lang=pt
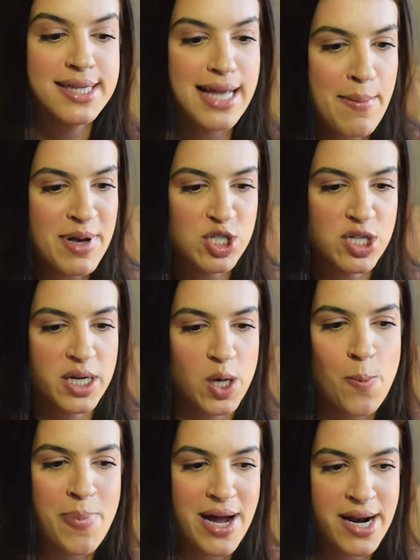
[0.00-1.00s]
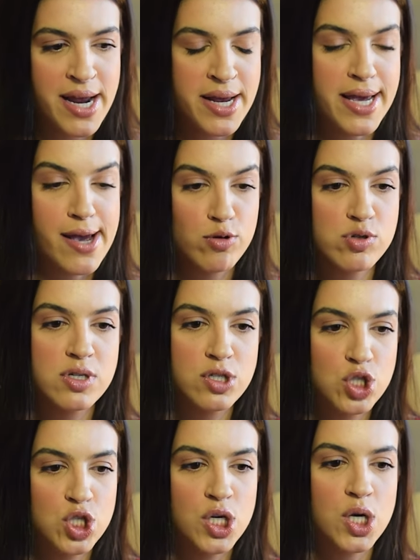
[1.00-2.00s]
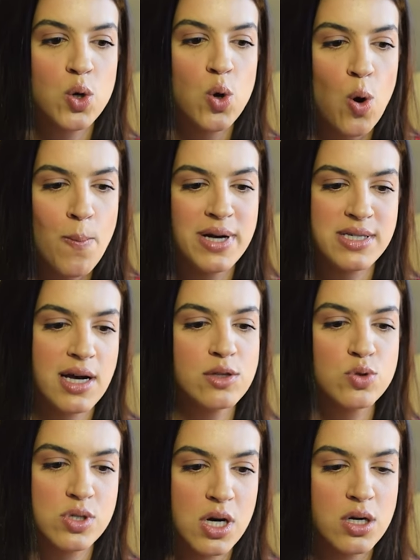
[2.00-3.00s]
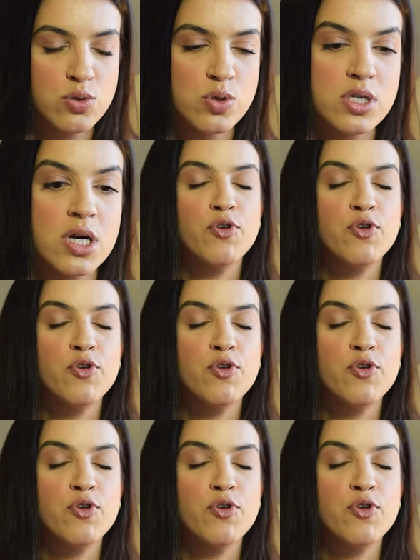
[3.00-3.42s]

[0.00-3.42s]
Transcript: Na medida que eu parei, eu senti que com o passar dos anos